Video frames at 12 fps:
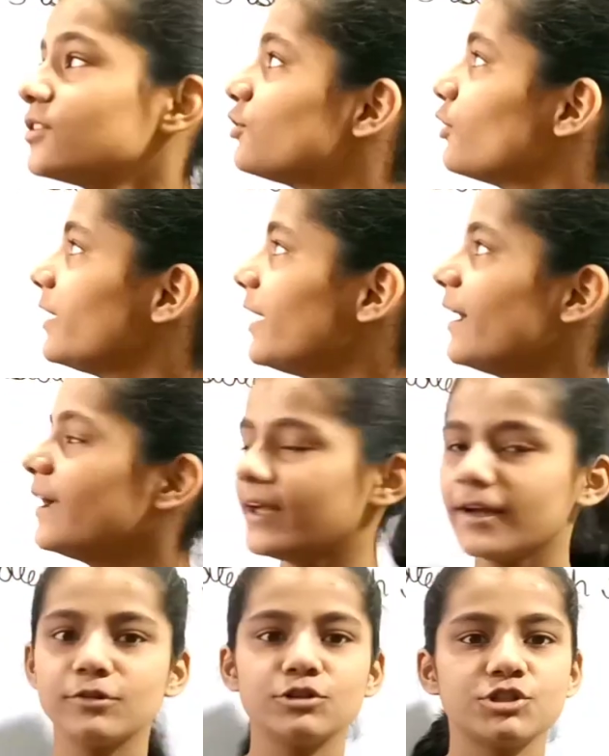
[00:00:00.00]
सो so, ये
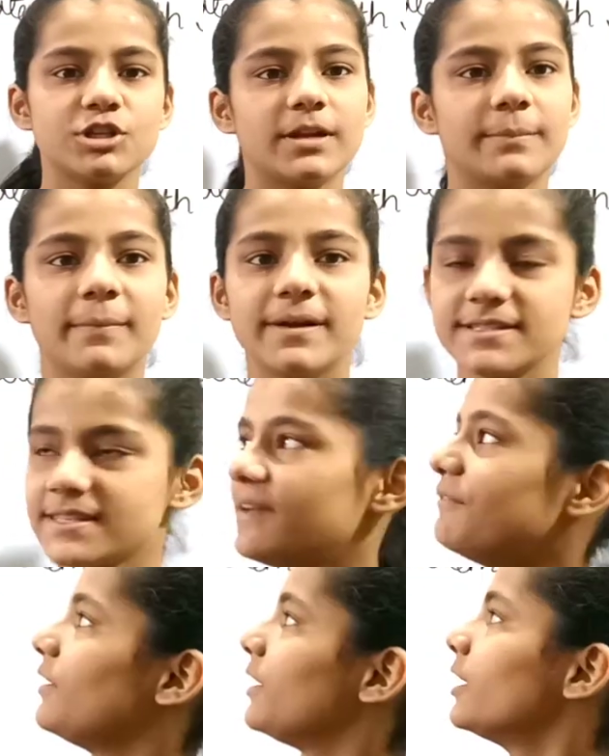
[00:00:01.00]
है क्वेश्चन नंबर
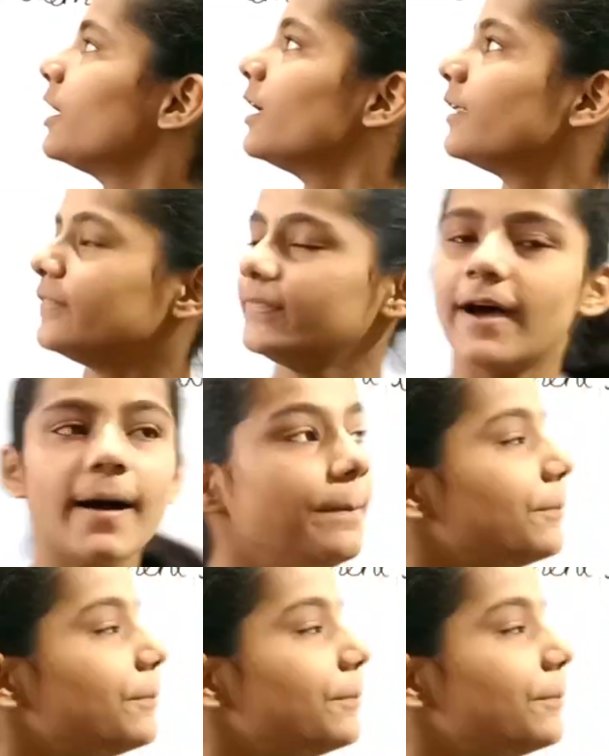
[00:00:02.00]
सेवन द